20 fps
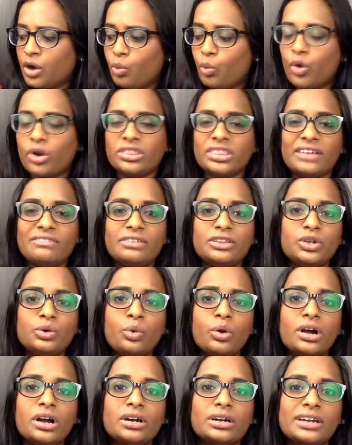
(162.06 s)
ஒருத்த வந்து
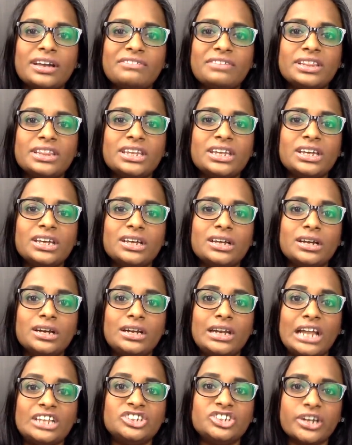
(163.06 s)
உங்ககிட்ட வந்து
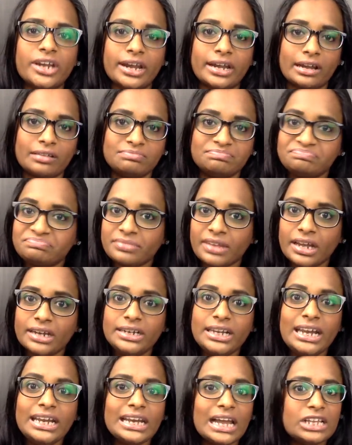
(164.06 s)
லஞ்சம் கேட்டான்
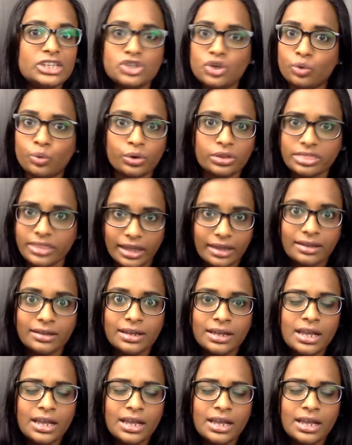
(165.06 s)
நீ லஞ்சம் கொடுத்தேன்